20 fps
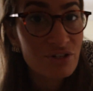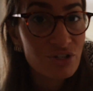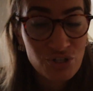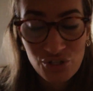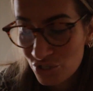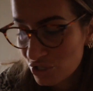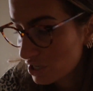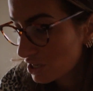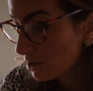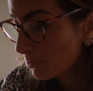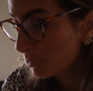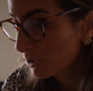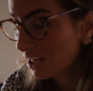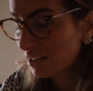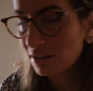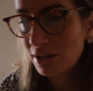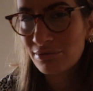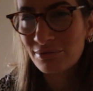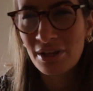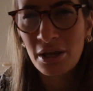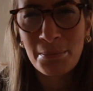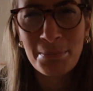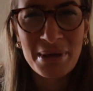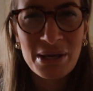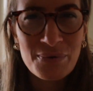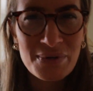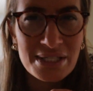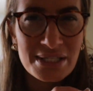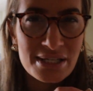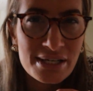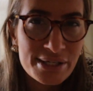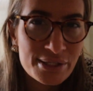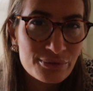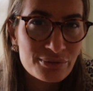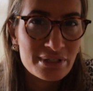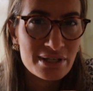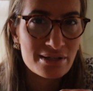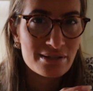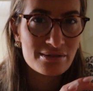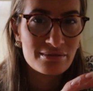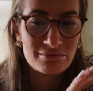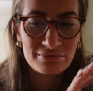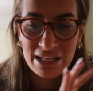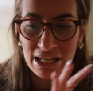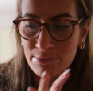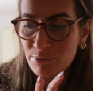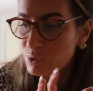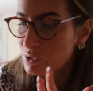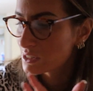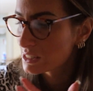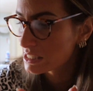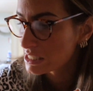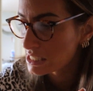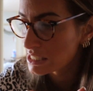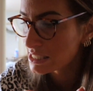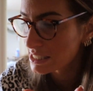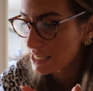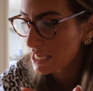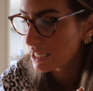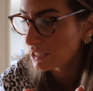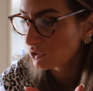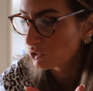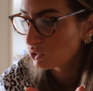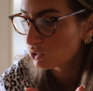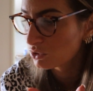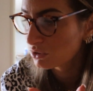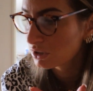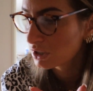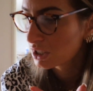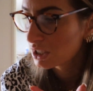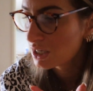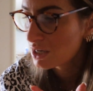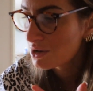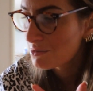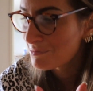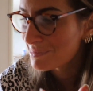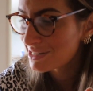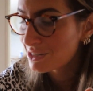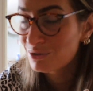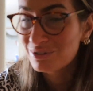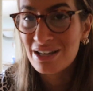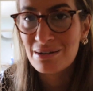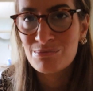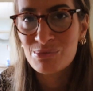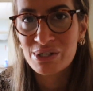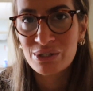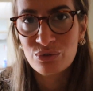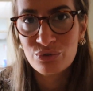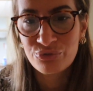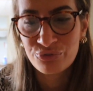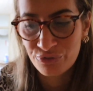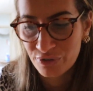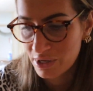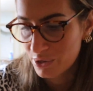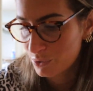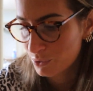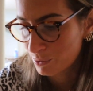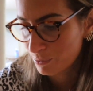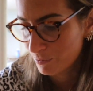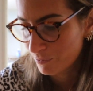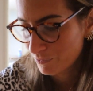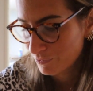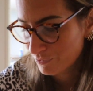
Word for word: vestir, porque tá um tempinho estranho, tá? Um tempo cinzento, mas não tá muito frio.